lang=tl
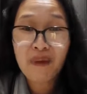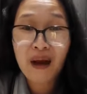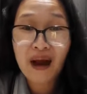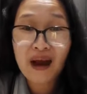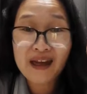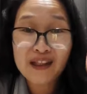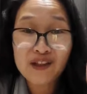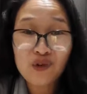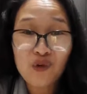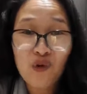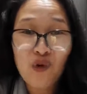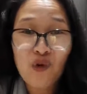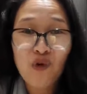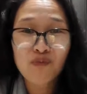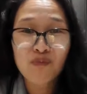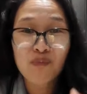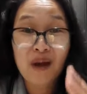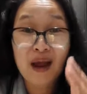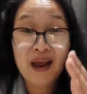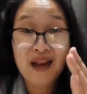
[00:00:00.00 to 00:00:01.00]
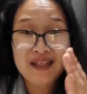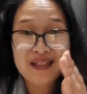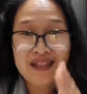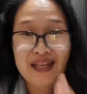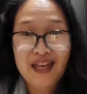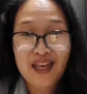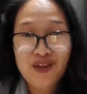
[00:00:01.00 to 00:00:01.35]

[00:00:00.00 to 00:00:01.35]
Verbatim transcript: Panginoon para sa